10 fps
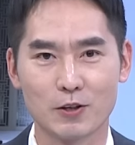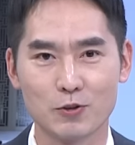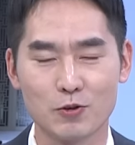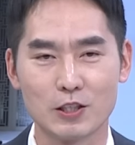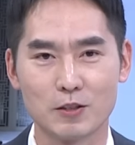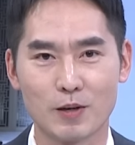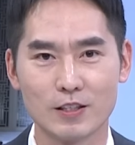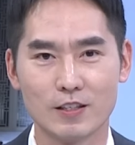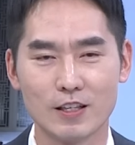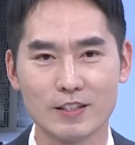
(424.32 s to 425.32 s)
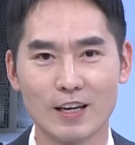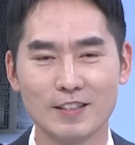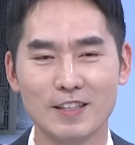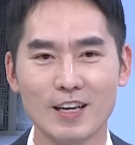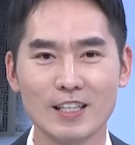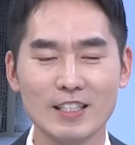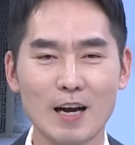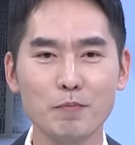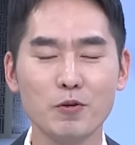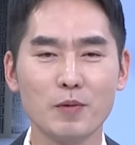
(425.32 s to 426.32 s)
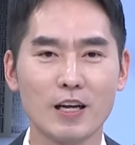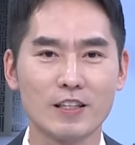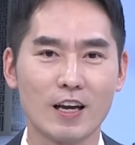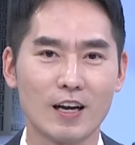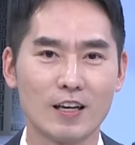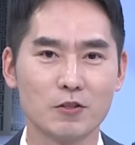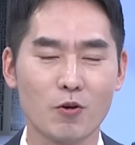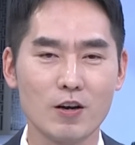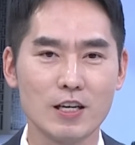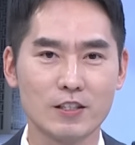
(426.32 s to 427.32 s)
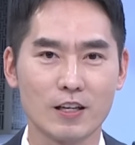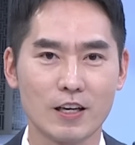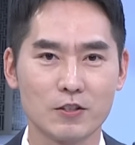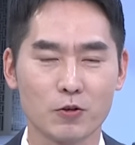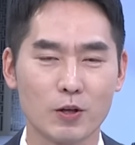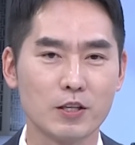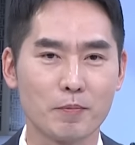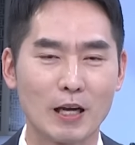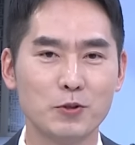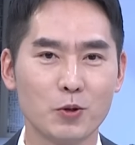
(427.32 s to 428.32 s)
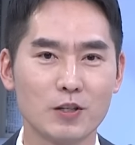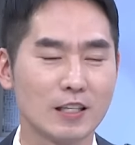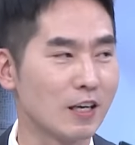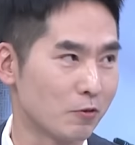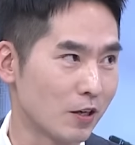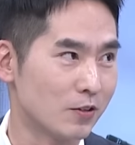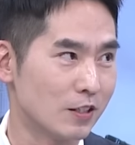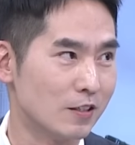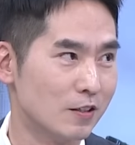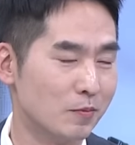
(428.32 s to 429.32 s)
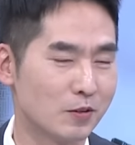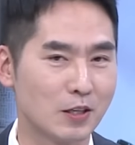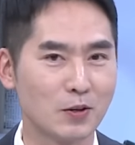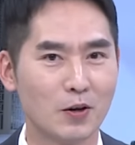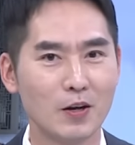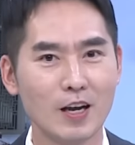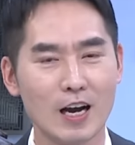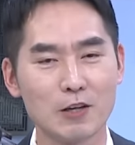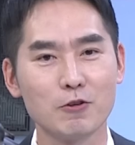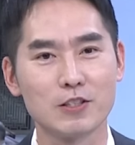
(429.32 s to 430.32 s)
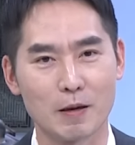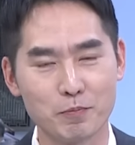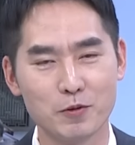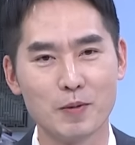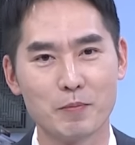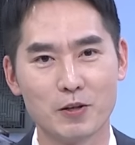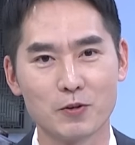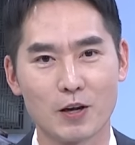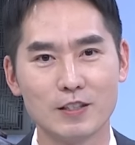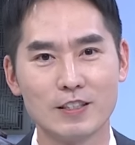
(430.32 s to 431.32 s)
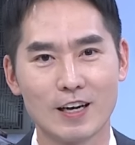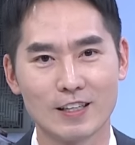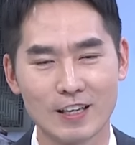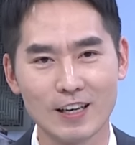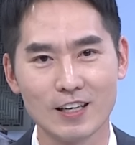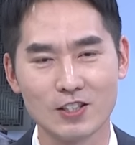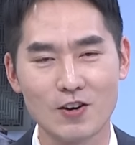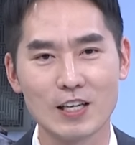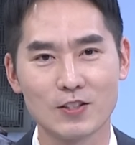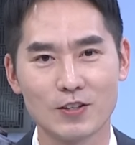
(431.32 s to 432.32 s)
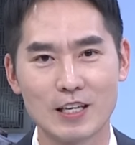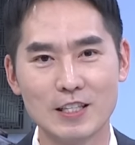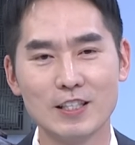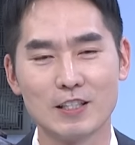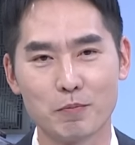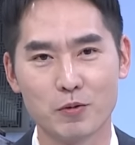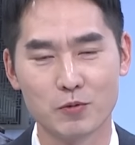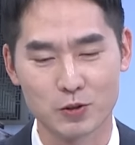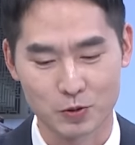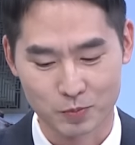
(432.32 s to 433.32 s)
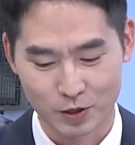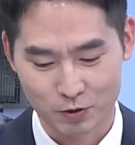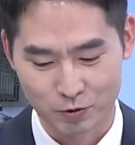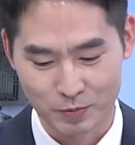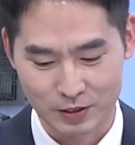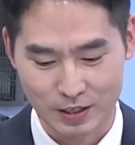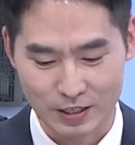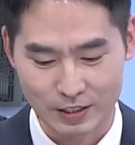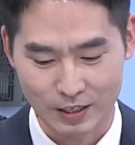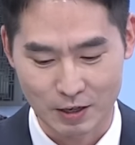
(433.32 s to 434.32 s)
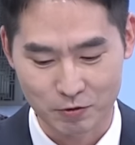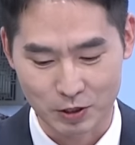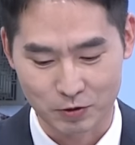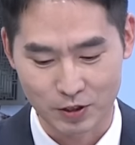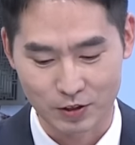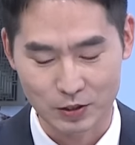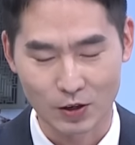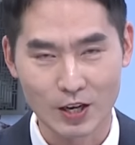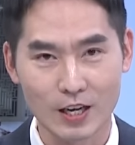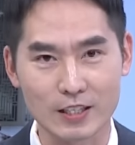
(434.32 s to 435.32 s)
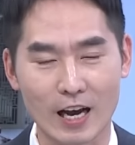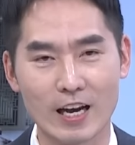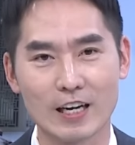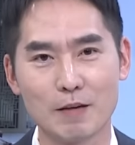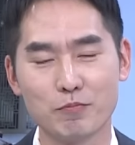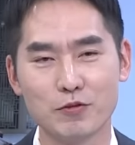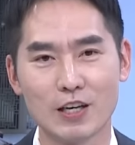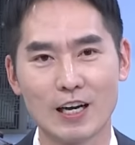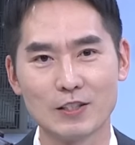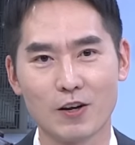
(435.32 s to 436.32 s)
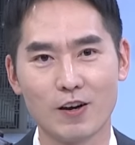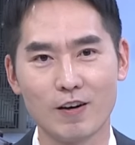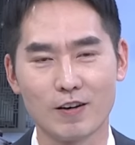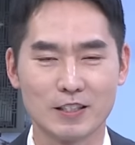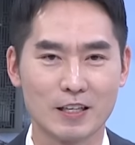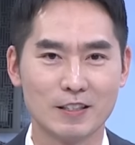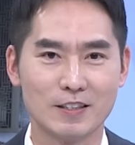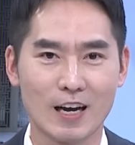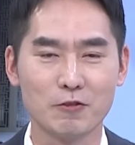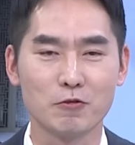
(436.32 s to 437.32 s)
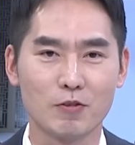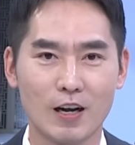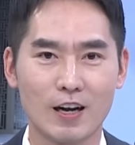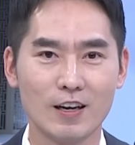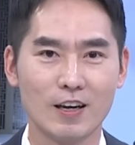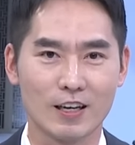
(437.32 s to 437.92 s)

그럴 수도 있지만 일단은 네. 상품에 대한 퀄리티에 대해서 굉장히 만족을 한다고 해요 지금. 그래서 한국 제품 하면은 굉장히 신뢰성이 있는 제품으로 좀 국민들이 인식하고 있고요. 그래서 다양한 분야에서 이제는 한국과